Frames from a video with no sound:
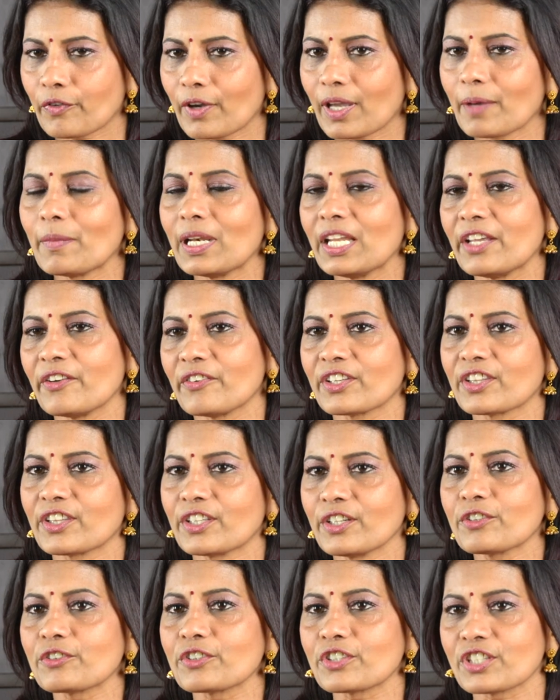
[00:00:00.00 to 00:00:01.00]
ஃபேமிலி
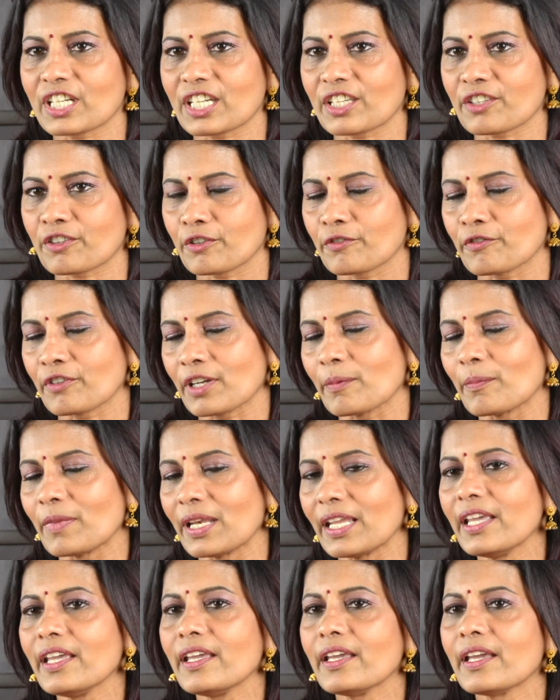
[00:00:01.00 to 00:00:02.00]
வந்து கொஞ்சம் கஷ்டம்
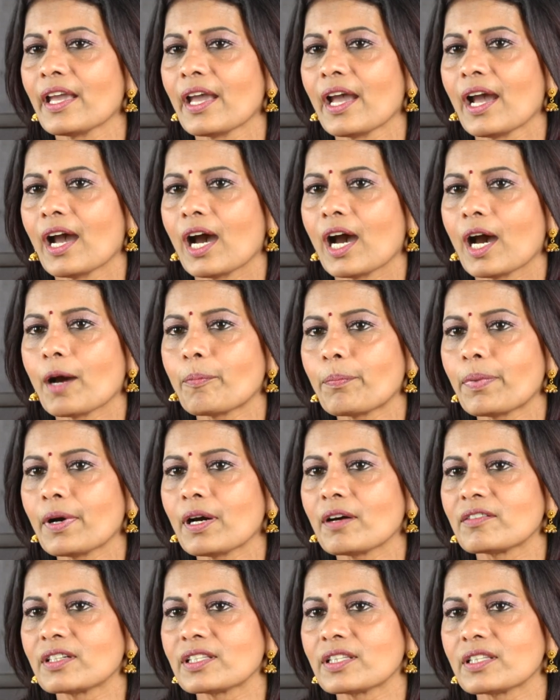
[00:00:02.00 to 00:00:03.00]
ஃபேமிலி
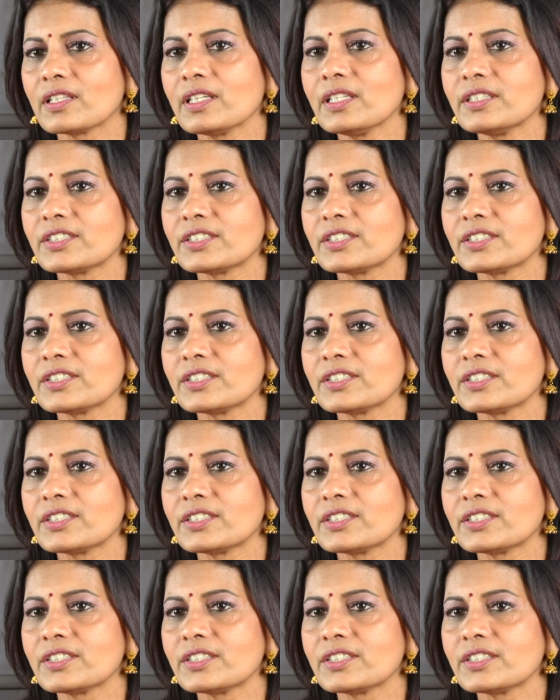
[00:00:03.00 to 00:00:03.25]
அப்பா வந்து